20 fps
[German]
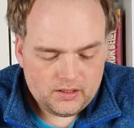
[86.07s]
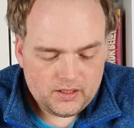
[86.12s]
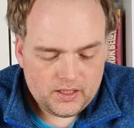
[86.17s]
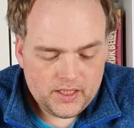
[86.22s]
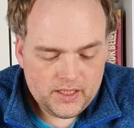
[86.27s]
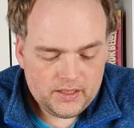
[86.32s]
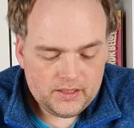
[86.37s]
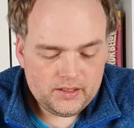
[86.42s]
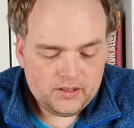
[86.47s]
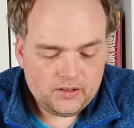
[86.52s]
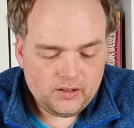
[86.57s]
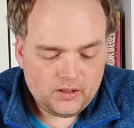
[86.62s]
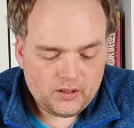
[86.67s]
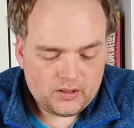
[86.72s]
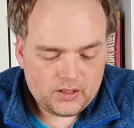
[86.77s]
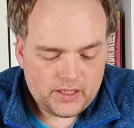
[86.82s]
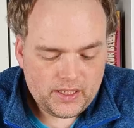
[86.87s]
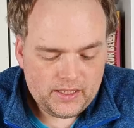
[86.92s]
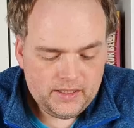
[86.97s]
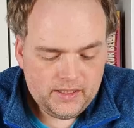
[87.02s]
Hinten
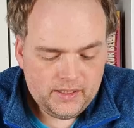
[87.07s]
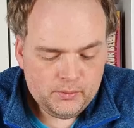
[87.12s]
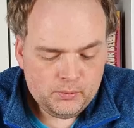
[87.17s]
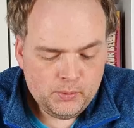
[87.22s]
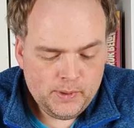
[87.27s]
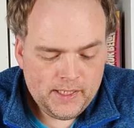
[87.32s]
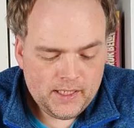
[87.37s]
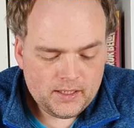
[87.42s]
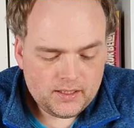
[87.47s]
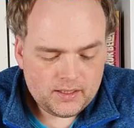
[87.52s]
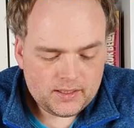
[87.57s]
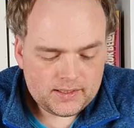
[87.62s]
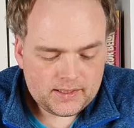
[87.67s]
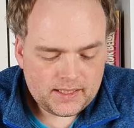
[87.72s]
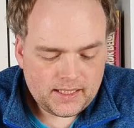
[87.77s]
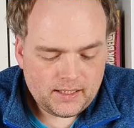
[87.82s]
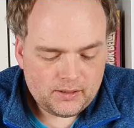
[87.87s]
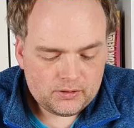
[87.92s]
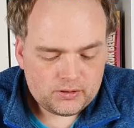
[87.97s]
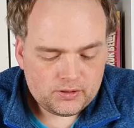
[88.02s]
noch Andy Weir,
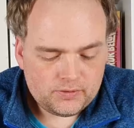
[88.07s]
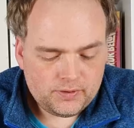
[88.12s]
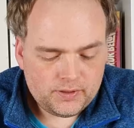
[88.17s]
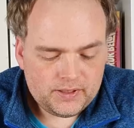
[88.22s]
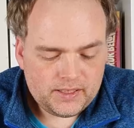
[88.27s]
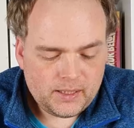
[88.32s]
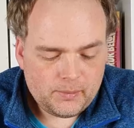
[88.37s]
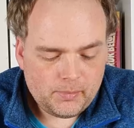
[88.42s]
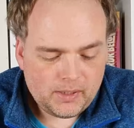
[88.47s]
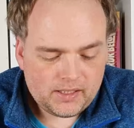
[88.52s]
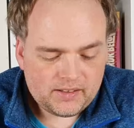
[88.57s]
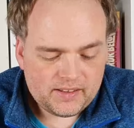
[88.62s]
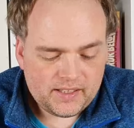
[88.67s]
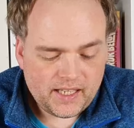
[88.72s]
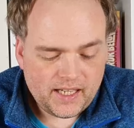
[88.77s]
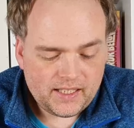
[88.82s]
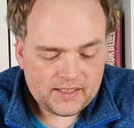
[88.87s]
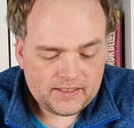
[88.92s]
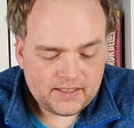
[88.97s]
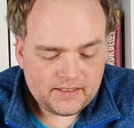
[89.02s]
der Autor von der
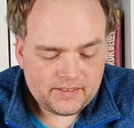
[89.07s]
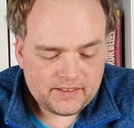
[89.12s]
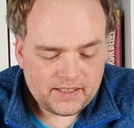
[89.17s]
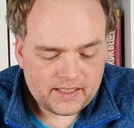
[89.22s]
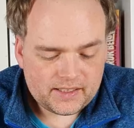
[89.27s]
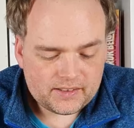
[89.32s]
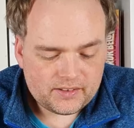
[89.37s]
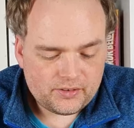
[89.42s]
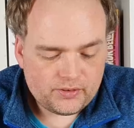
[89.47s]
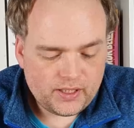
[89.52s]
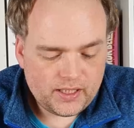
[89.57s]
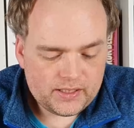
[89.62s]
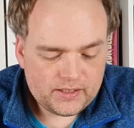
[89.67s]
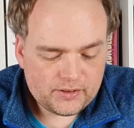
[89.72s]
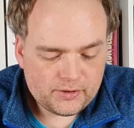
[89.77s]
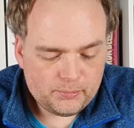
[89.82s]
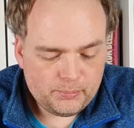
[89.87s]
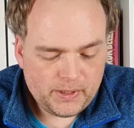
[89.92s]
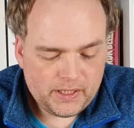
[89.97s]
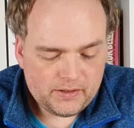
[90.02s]
Marsianer, sagt, so eine
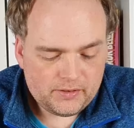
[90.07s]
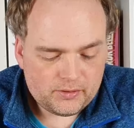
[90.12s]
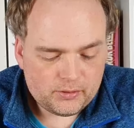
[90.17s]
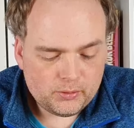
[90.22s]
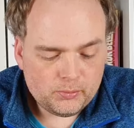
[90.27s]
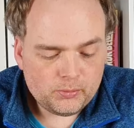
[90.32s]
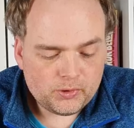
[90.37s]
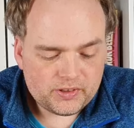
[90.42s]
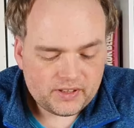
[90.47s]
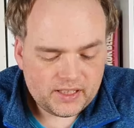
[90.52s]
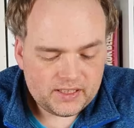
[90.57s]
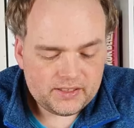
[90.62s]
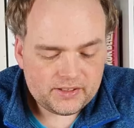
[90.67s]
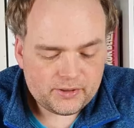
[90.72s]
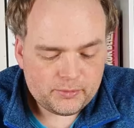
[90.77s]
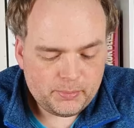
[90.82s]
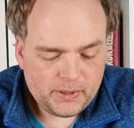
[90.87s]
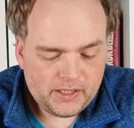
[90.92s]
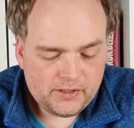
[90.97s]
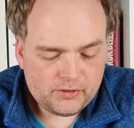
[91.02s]
Space, so muss eine
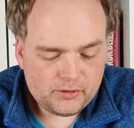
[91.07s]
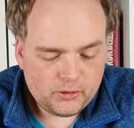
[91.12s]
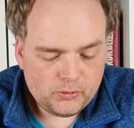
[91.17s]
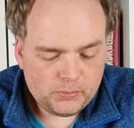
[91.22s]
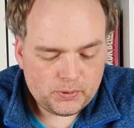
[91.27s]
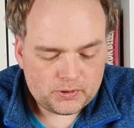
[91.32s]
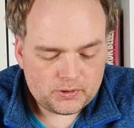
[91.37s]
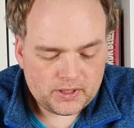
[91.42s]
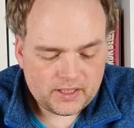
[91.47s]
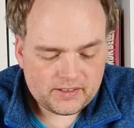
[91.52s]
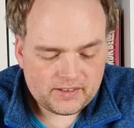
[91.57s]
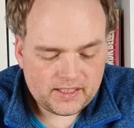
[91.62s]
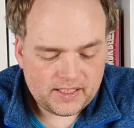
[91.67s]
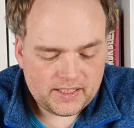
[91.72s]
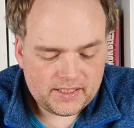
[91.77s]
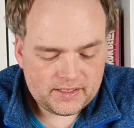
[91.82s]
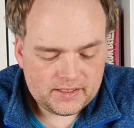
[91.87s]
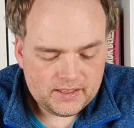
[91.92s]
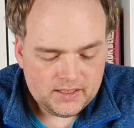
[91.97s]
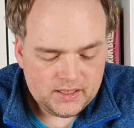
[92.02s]
Space Opera
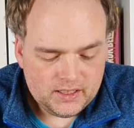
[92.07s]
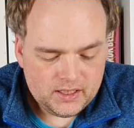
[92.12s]
sein.